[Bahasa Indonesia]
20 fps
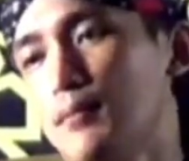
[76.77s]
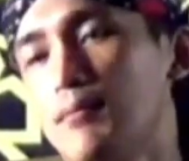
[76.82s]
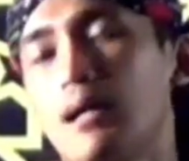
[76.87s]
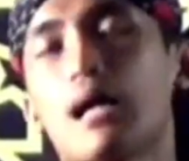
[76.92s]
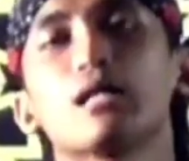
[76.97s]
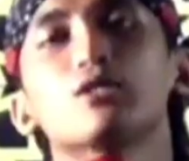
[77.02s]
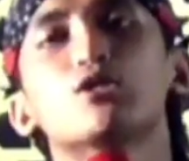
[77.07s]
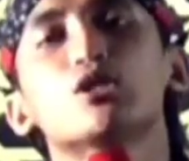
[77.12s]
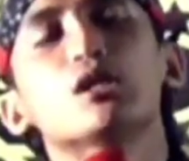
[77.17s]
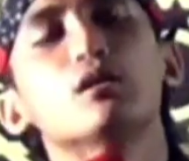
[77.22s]
Pak
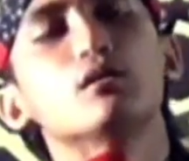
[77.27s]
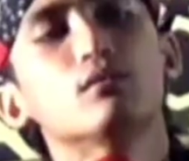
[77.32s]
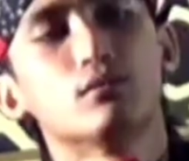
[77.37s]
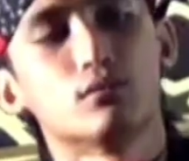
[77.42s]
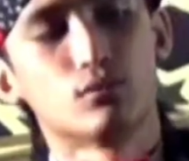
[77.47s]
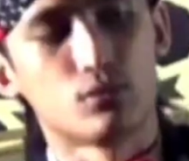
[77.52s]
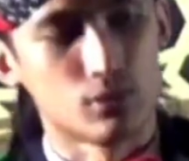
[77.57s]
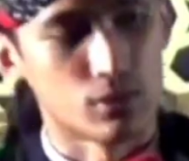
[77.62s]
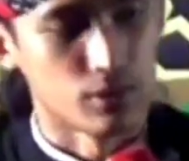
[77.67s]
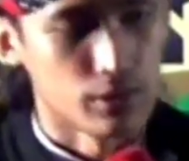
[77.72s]
Kajik,
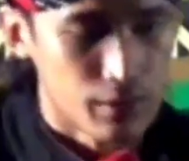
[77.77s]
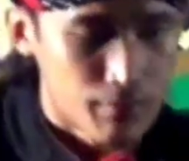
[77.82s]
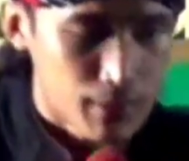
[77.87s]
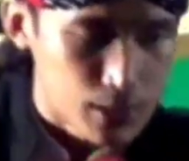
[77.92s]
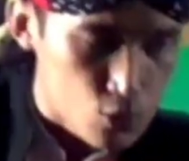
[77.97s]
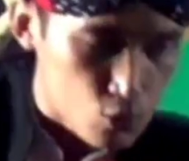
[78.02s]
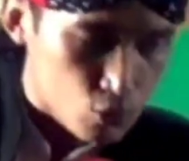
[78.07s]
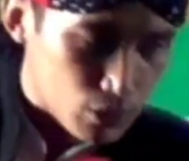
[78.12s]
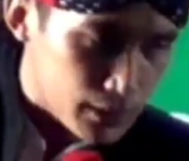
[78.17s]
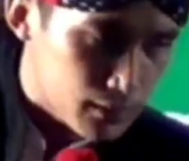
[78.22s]
ya
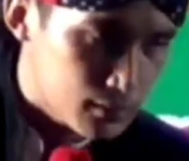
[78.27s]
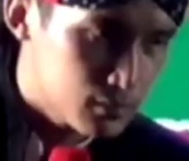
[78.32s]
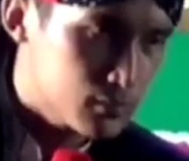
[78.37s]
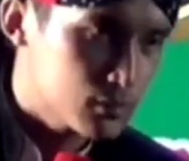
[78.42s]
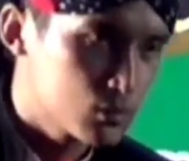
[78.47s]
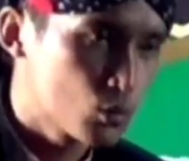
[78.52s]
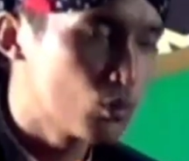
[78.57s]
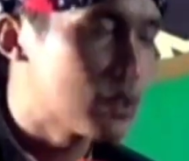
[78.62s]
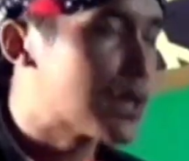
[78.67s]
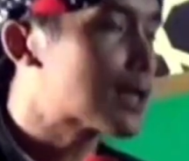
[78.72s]
Mas Ulin,
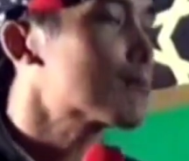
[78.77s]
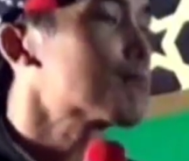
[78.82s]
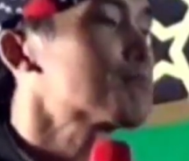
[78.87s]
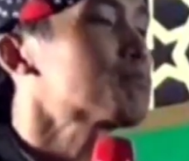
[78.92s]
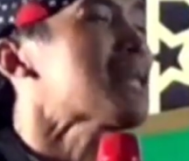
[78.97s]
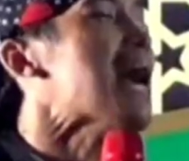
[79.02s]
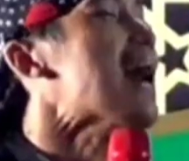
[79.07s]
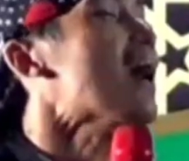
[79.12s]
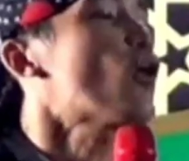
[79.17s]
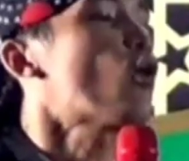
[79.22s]
kula
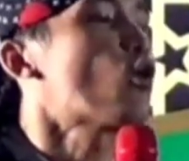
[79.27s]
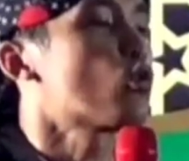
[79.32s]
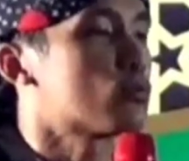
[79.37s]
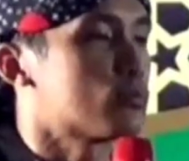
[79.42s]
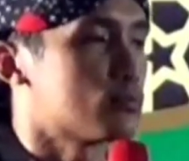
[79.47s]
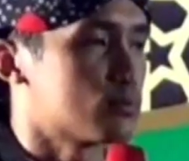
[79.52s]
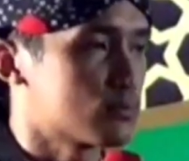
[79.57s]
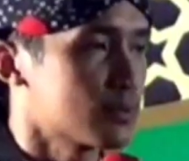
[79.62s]
takon.